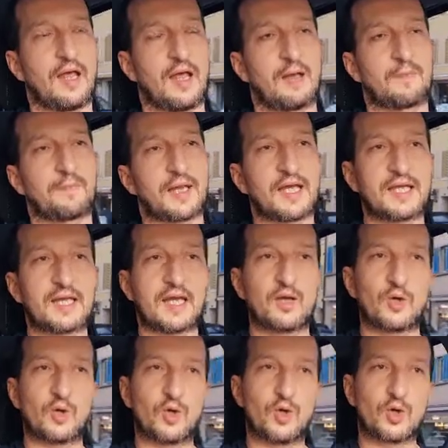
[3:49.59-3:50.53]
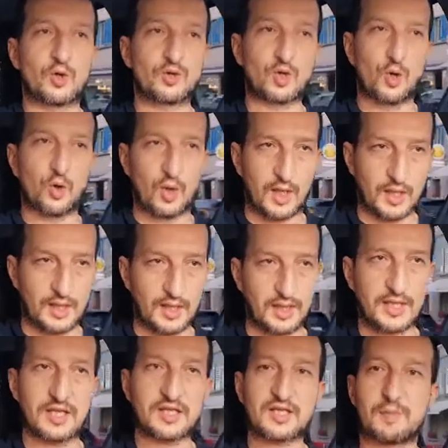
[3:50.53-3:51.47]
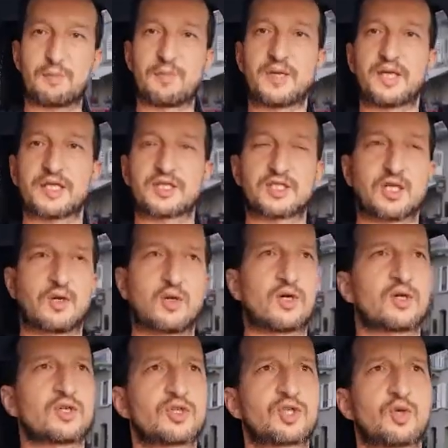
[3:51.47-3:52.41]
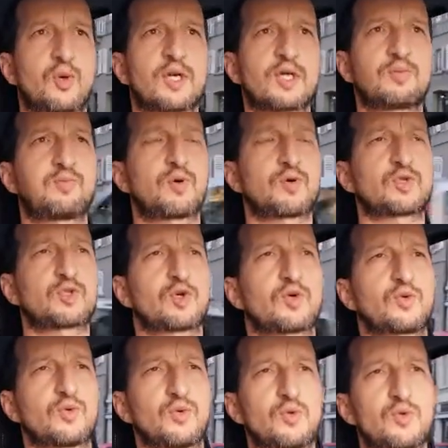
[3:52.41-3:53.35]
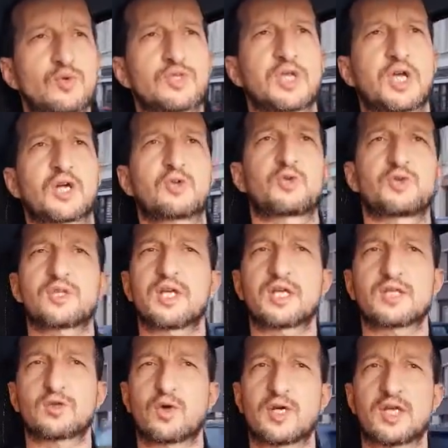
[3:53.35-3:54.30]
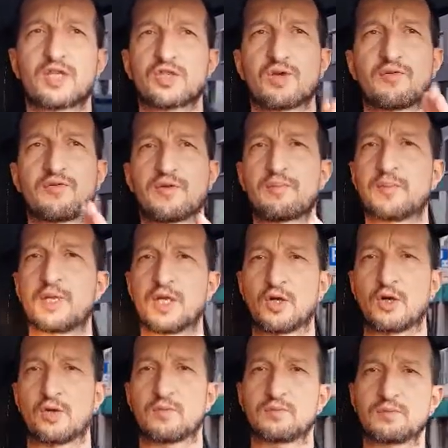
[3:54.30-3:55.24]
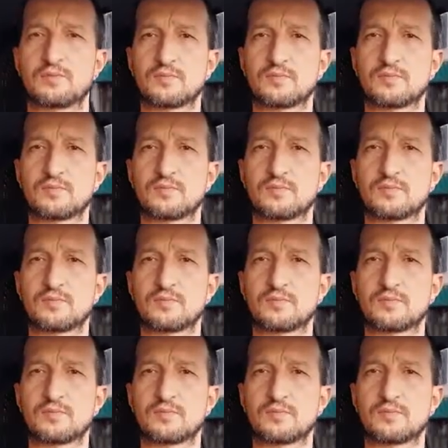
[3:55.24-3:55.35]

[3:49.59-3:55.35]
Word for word: Après, il y a eu le 3, il s'est payé. Euh, je crois que pour John Woo, ça a coûté dans les 120 millions.